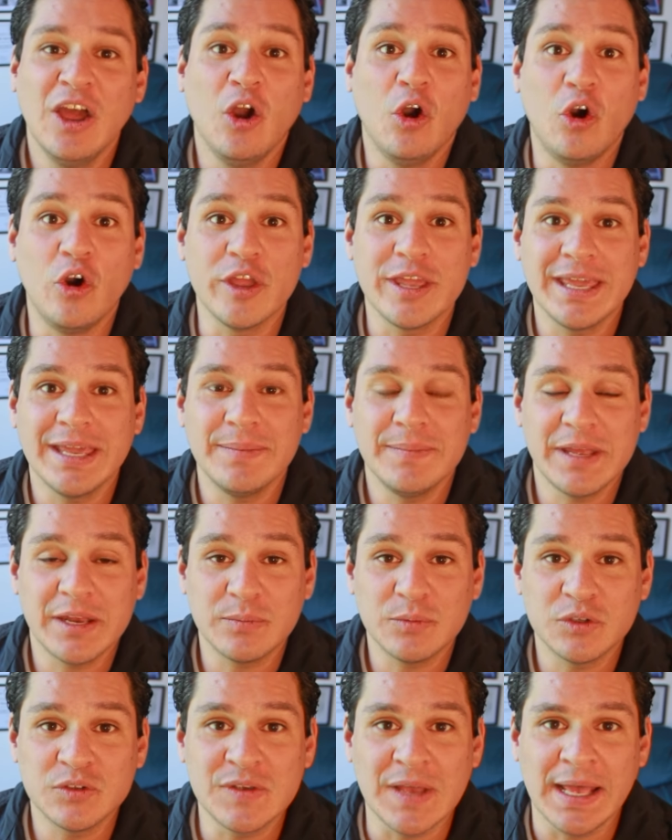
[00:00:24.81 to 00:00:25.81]
Oye, mi
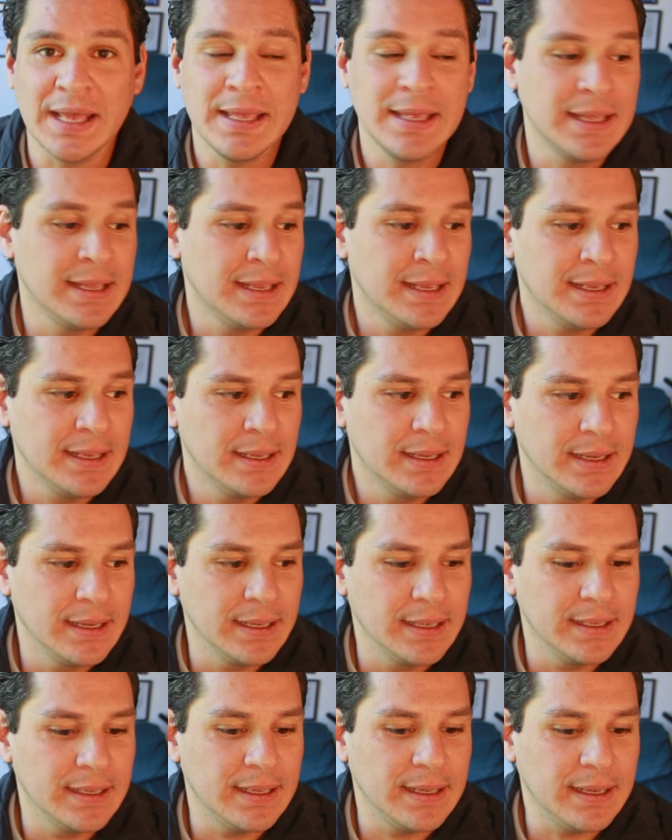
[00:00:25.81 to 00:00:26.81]
hermosa,
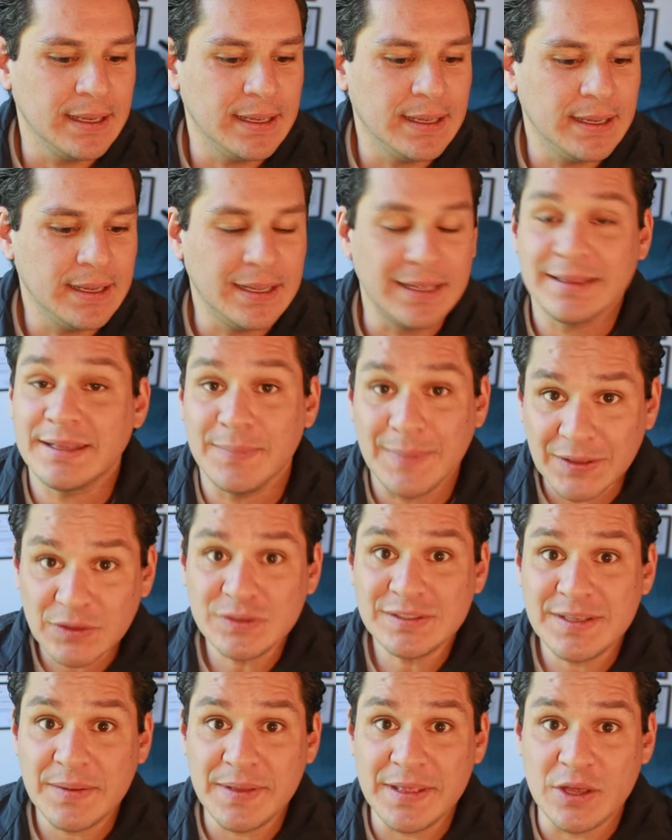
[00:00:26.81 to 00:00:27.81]
eh, te mando
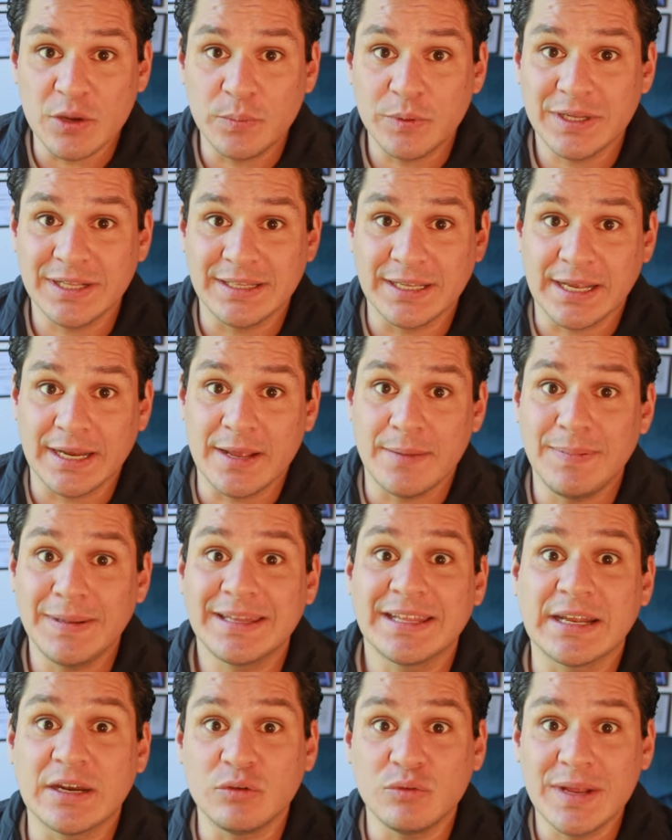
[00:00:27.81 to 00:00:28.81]
este video porque te quería
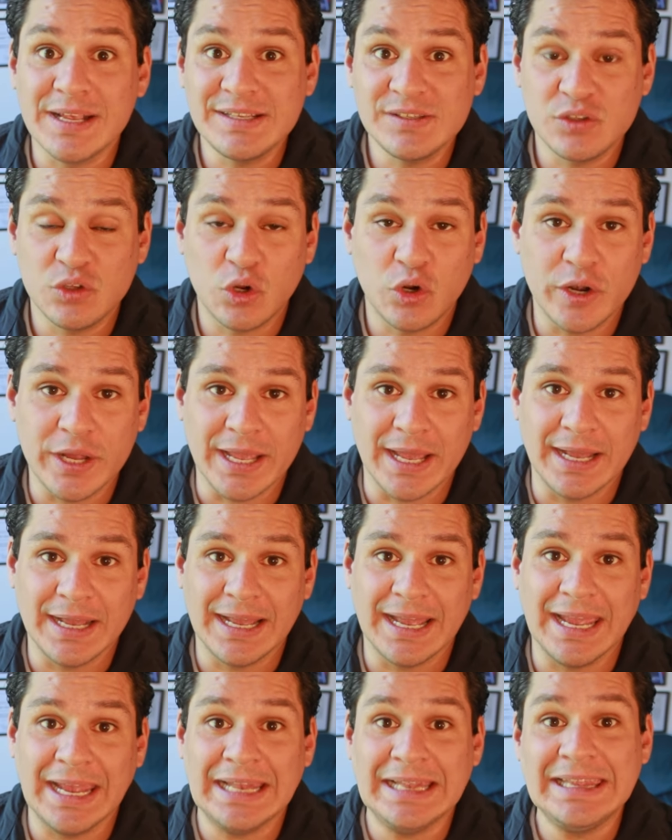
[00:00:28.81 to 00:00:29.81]
platicar una
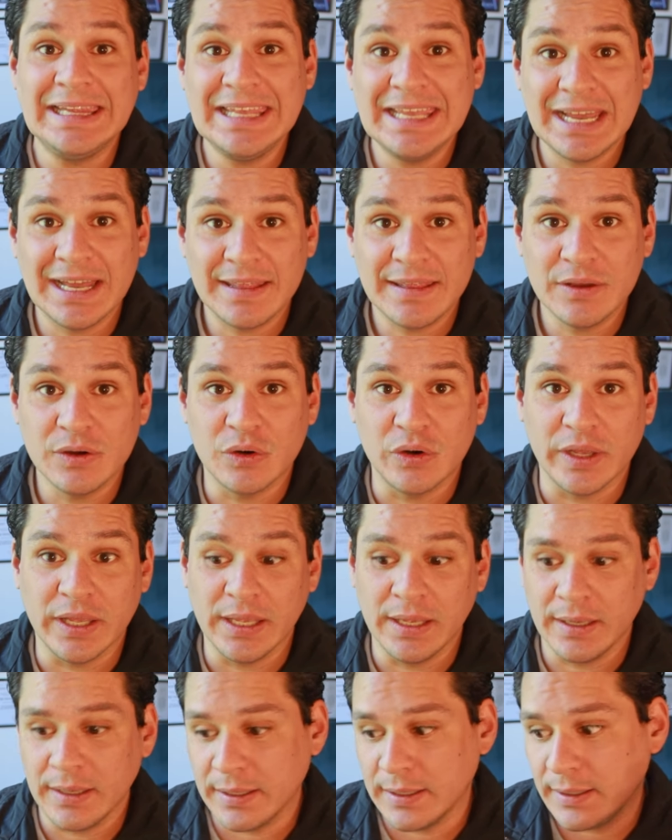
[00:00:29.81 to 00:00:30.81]
historia el día de
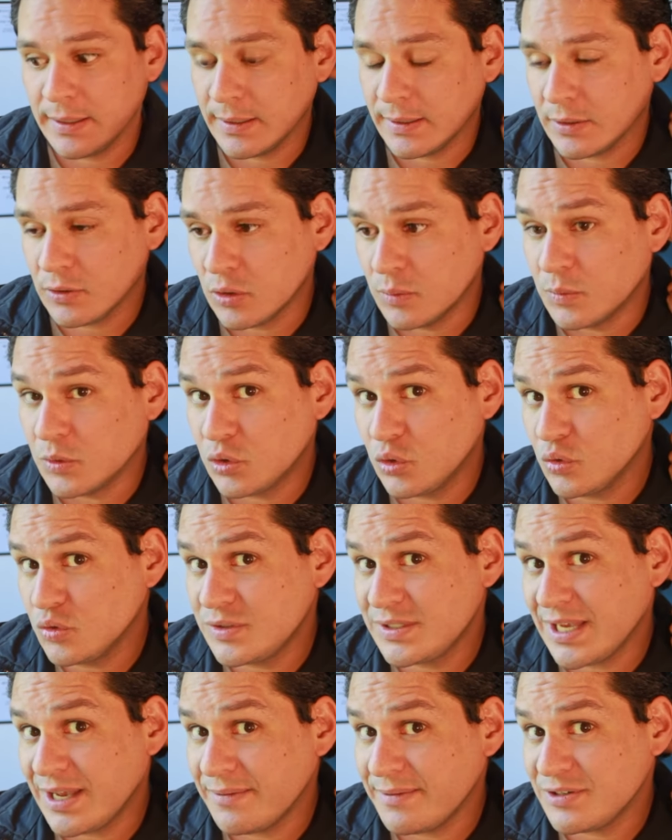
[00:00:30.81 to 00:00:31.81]
hoy como tú
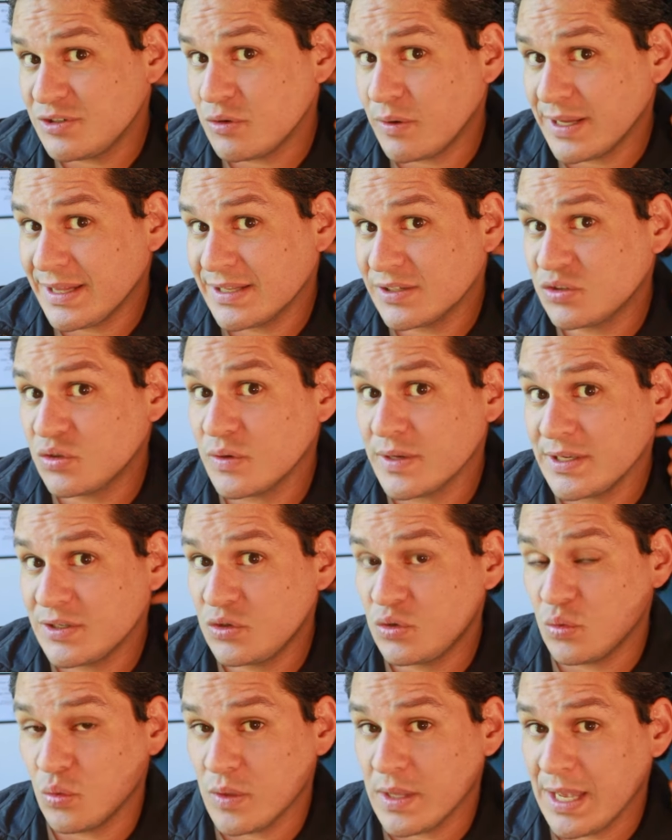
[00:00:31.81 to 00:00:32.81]
sabes, yo ahorita estoy
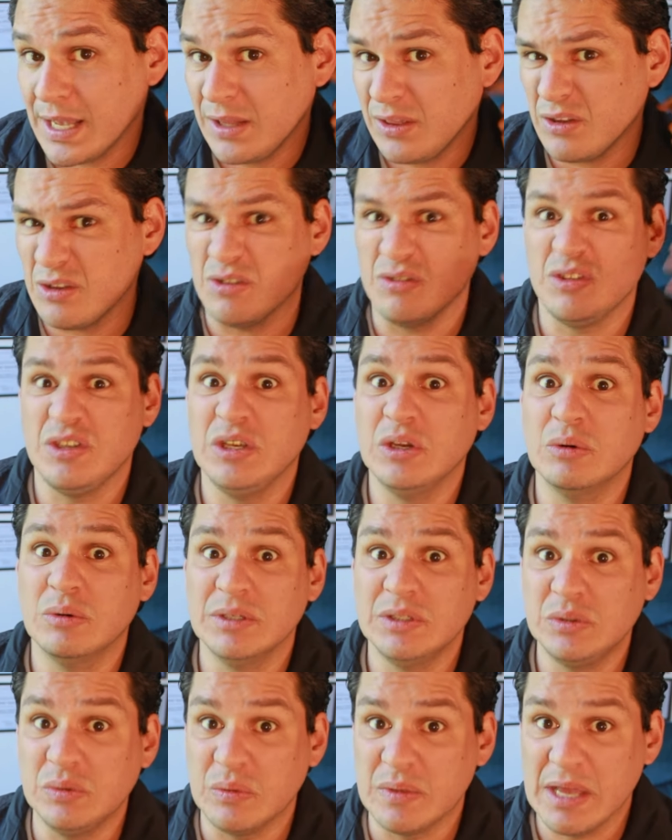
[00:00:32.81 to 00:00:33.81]
estudiando, yo sigo
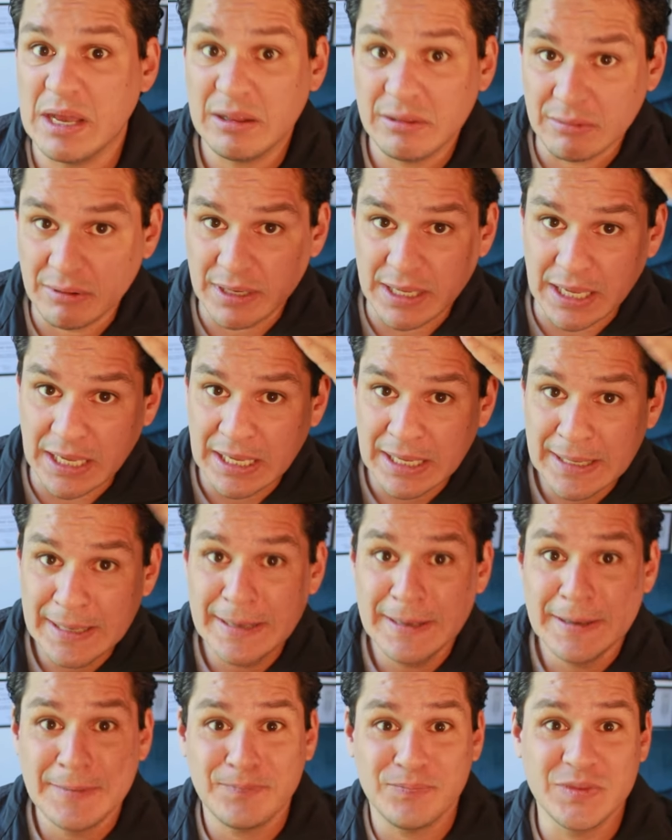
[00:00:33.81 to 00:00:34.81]
estudiando, aunque
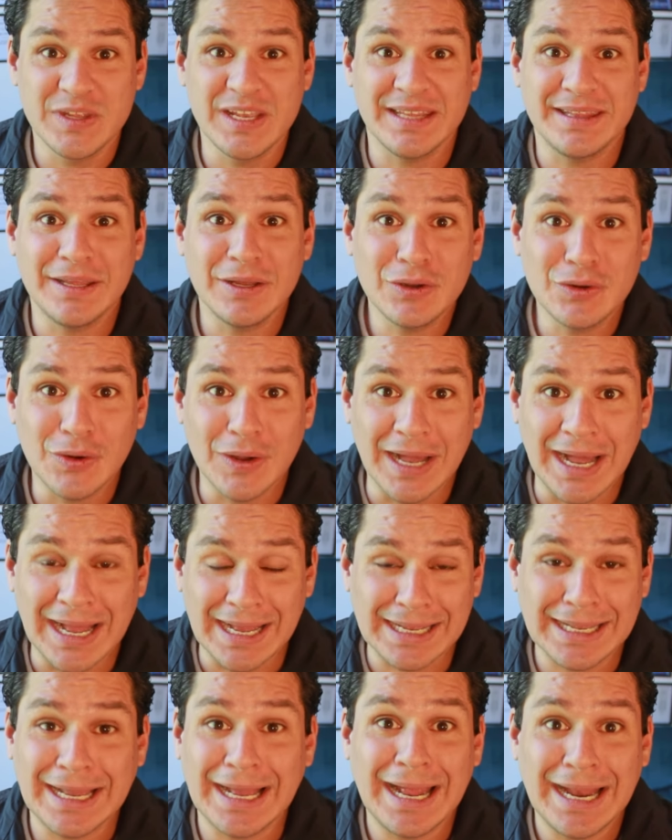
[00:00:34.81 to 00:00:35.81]
ya tengo
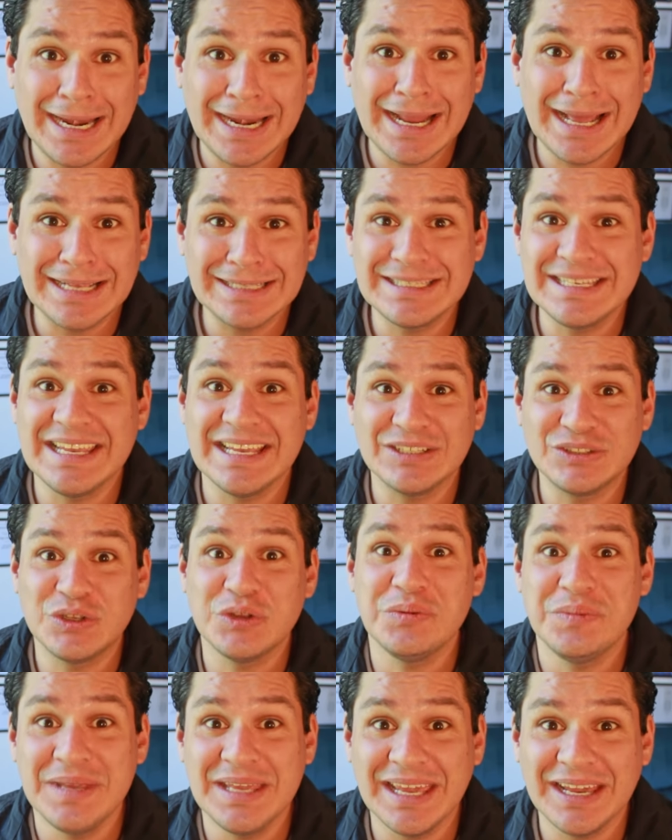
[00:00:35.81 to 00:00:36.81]
canas y ya
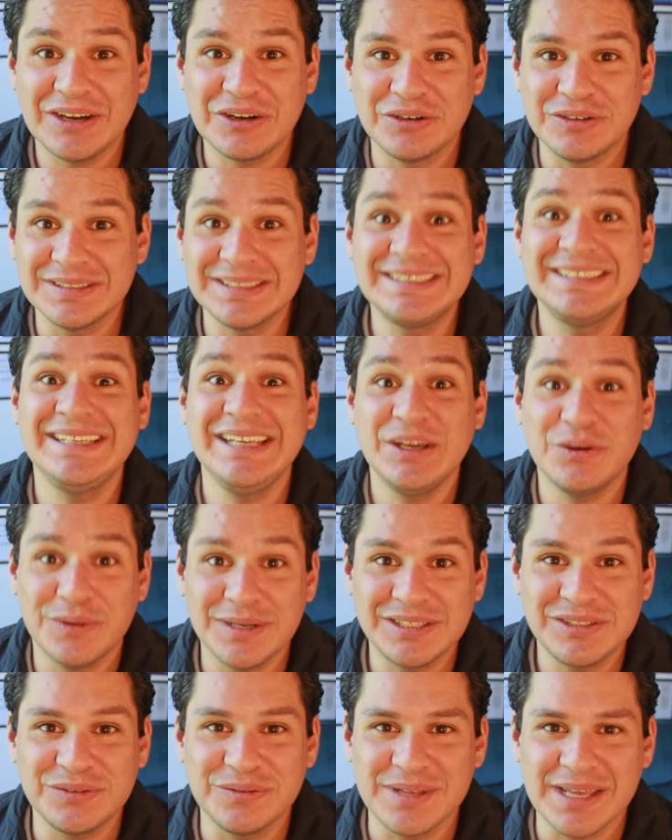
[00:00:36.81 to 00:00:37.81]
estoy viejo, sigo
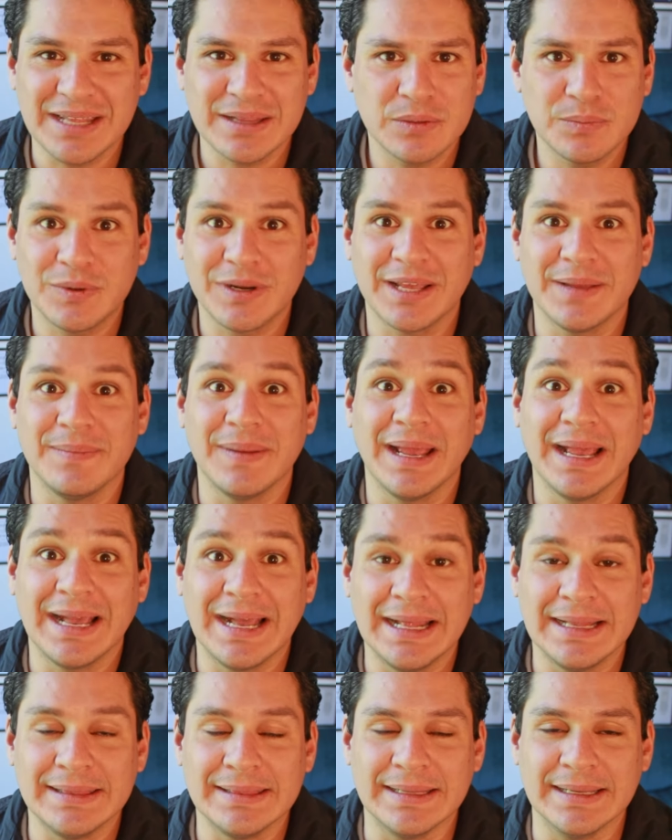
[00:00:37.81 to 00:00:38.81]
estudiando porque me
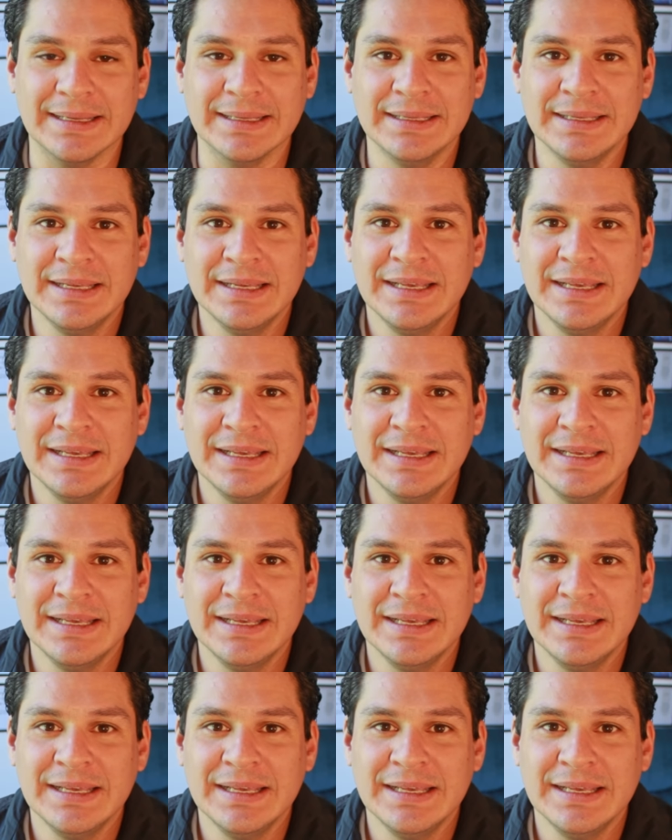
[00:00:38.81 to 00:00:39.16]
encanta.